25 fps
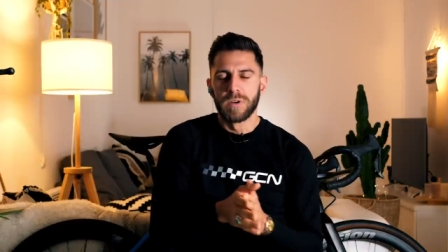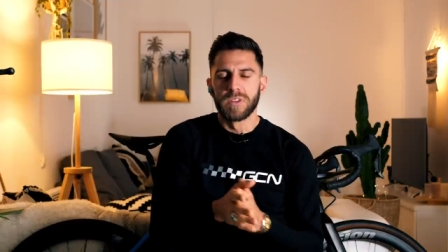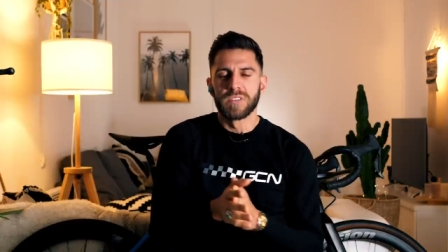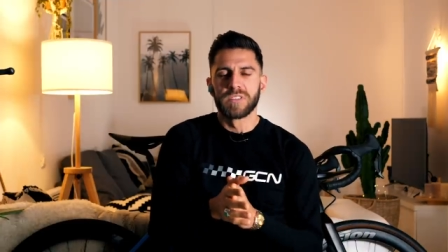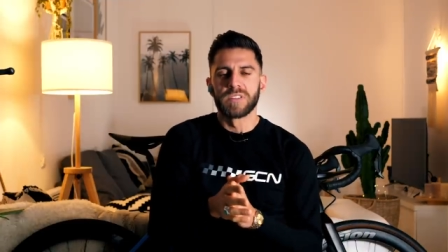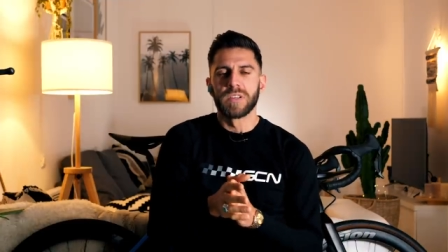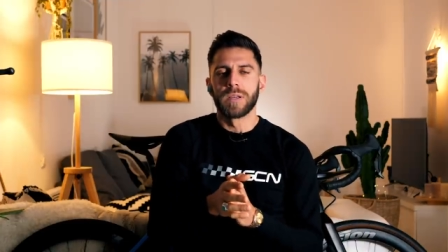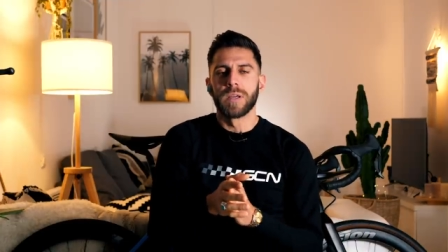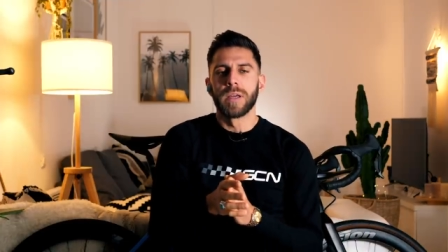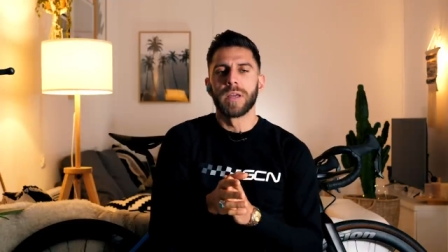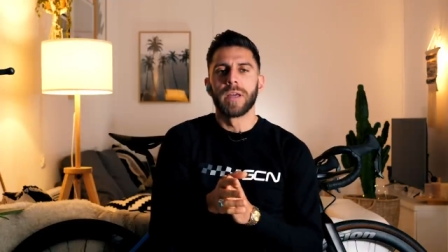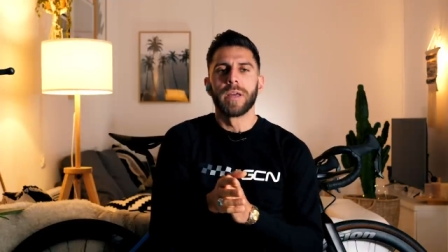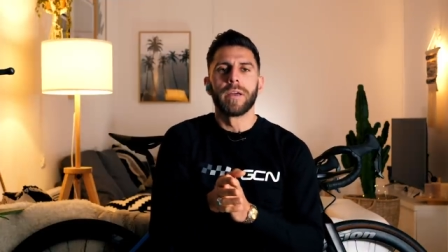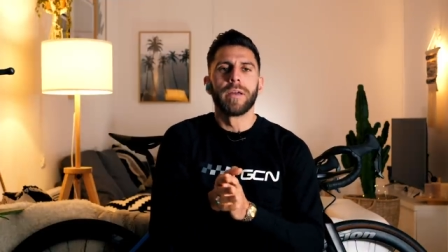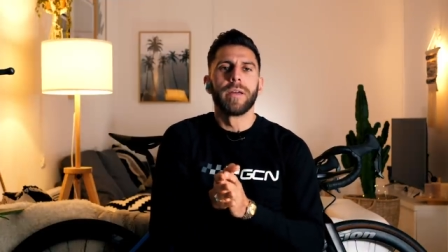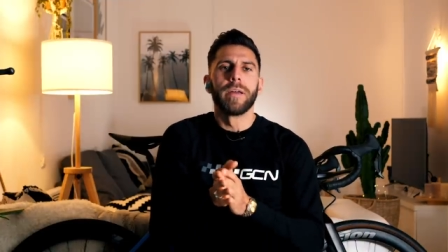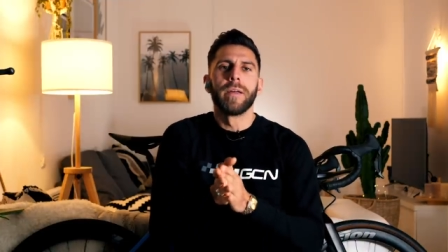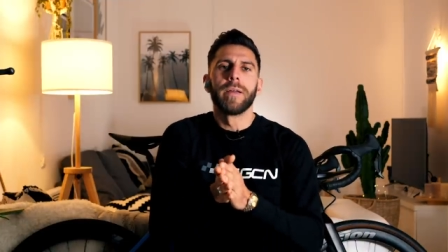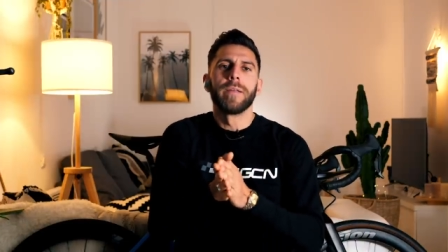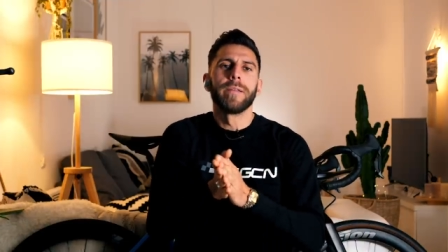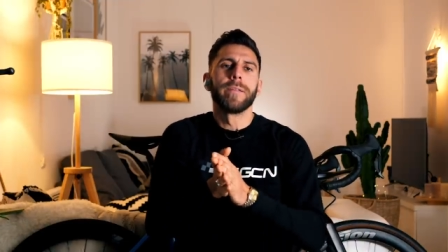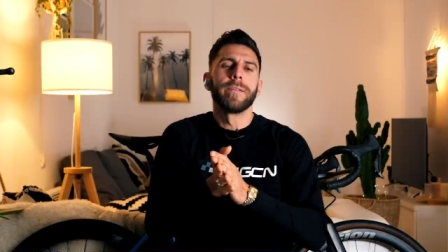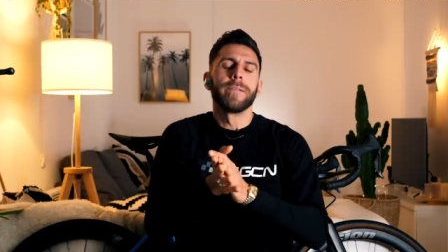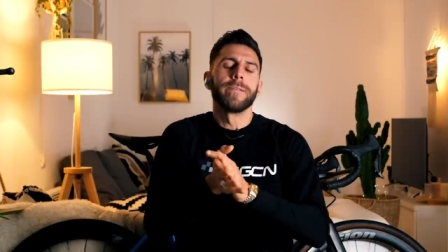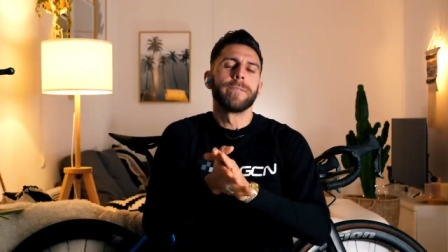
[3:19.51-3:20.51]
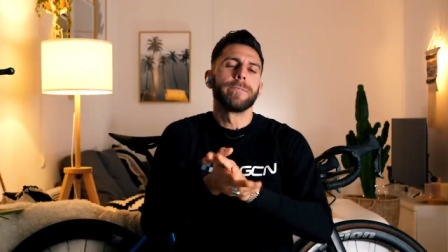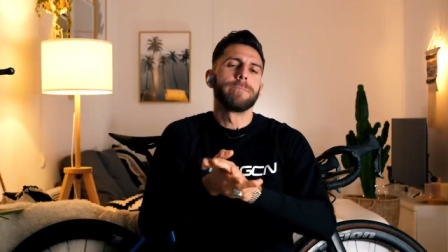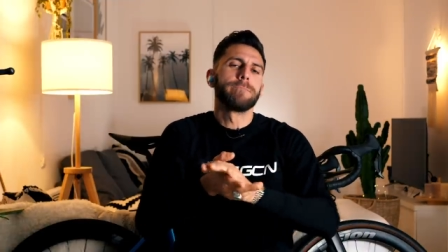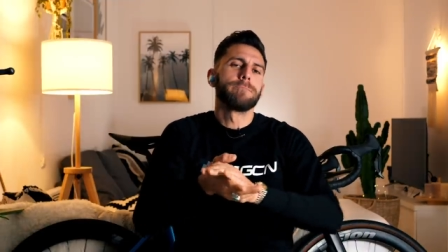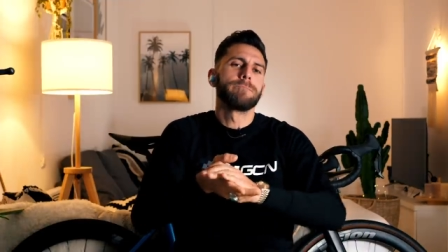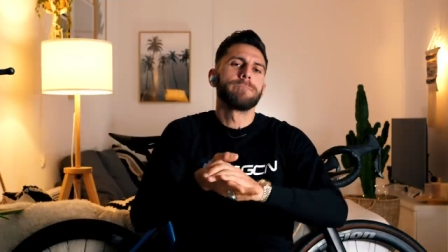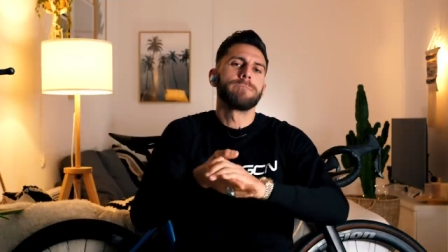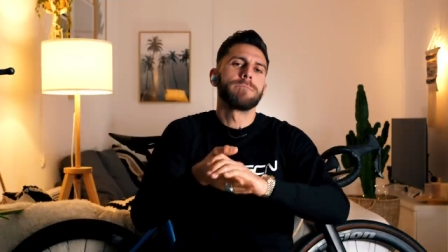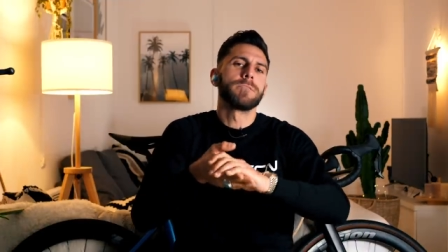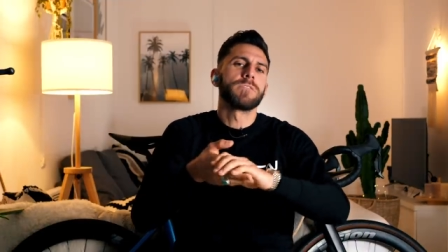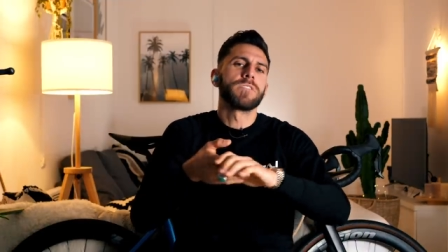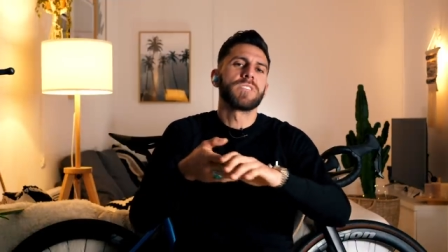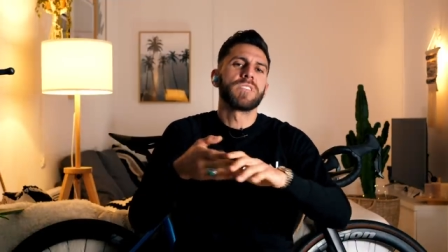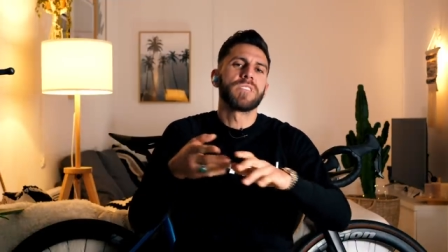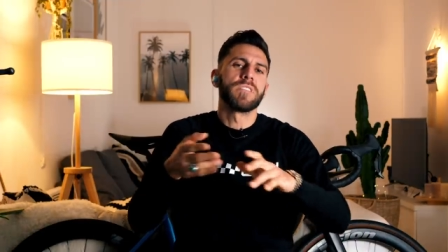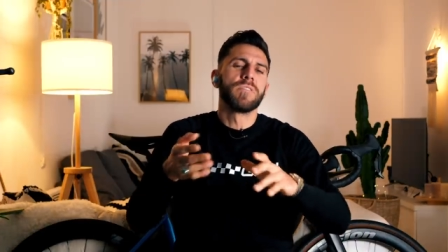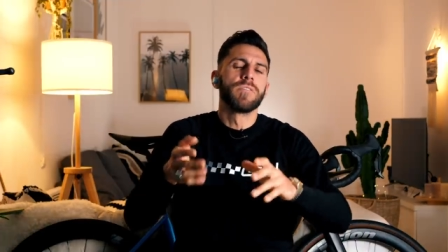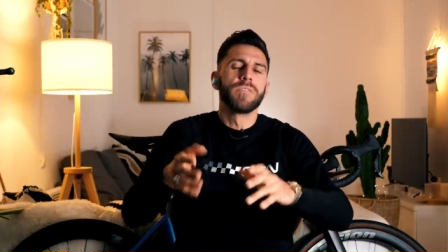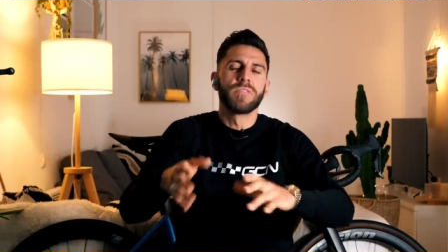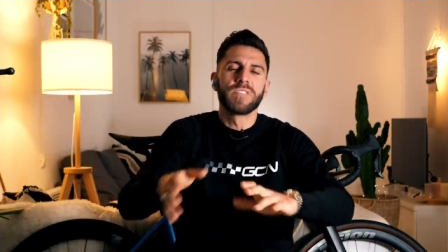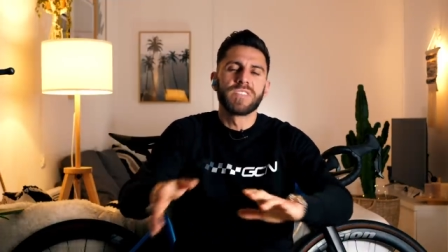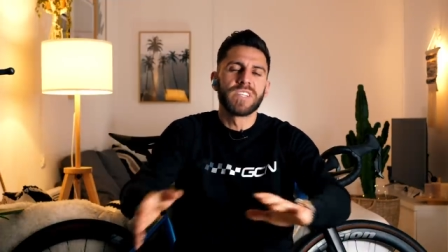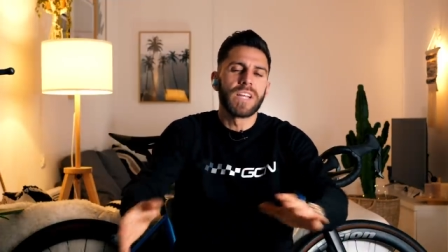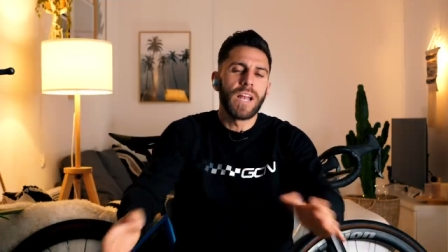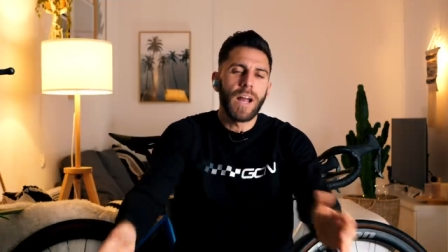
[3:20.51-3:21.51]

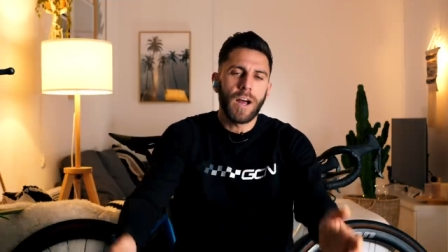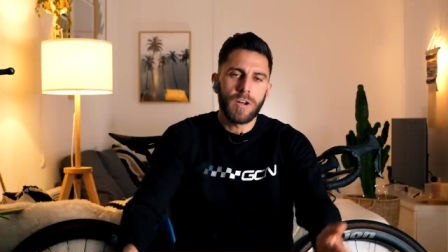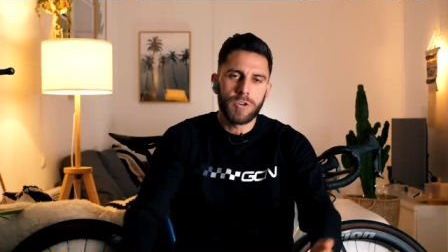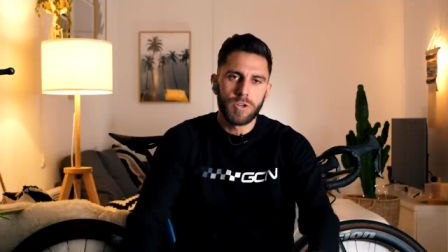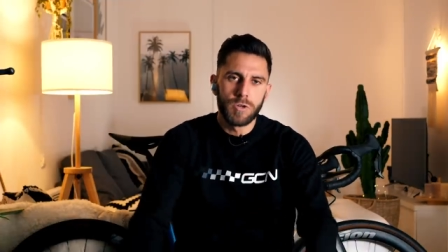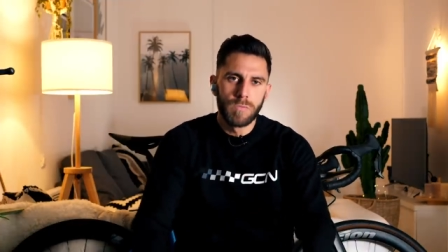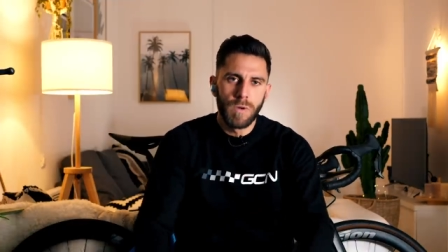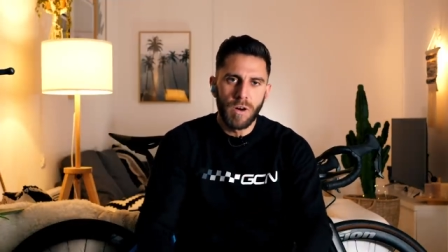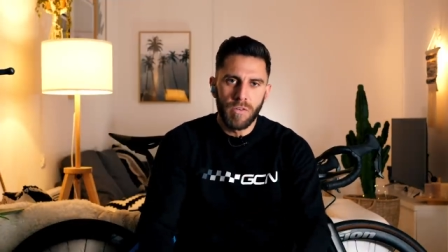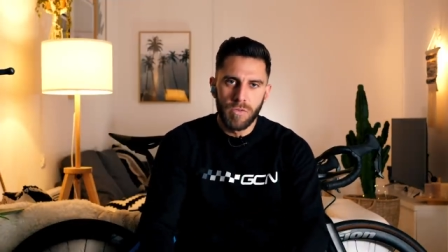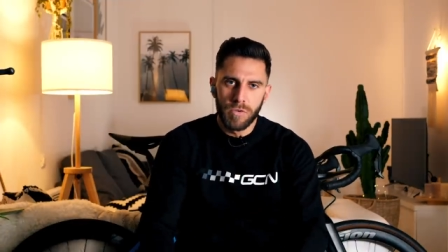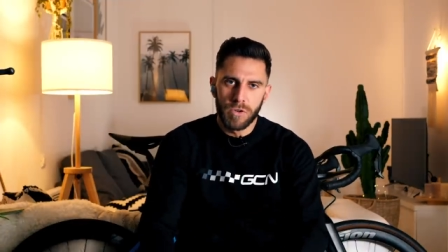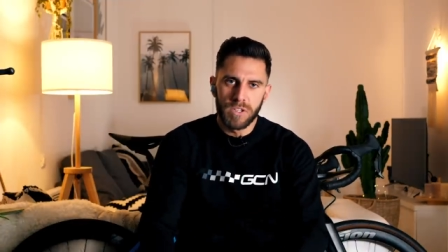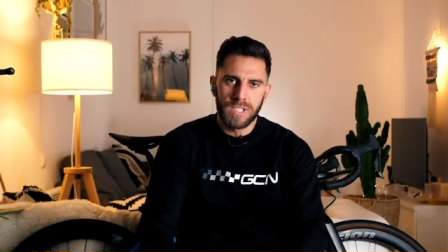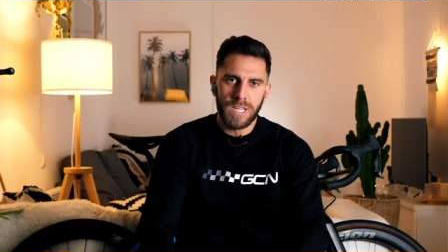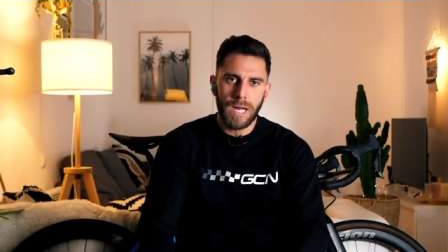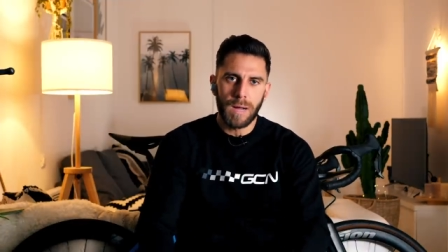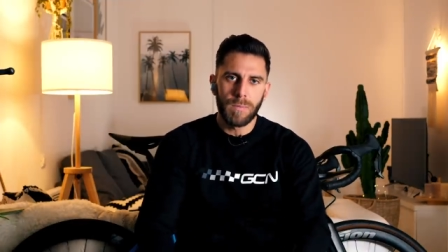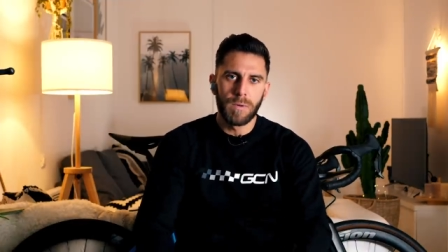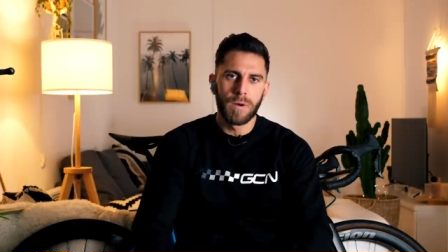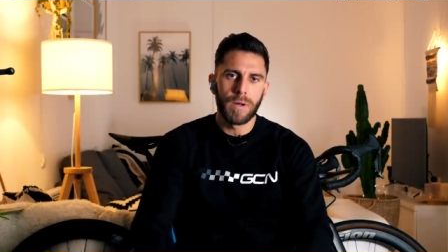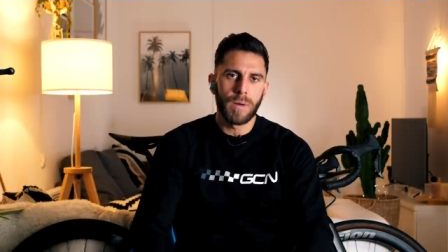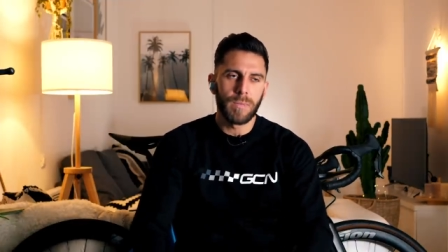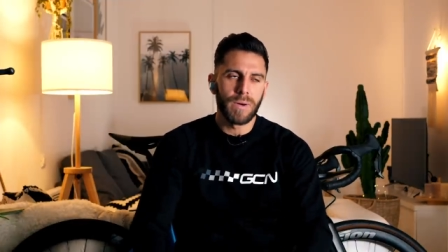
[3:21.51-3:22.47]
c'est largement faisable,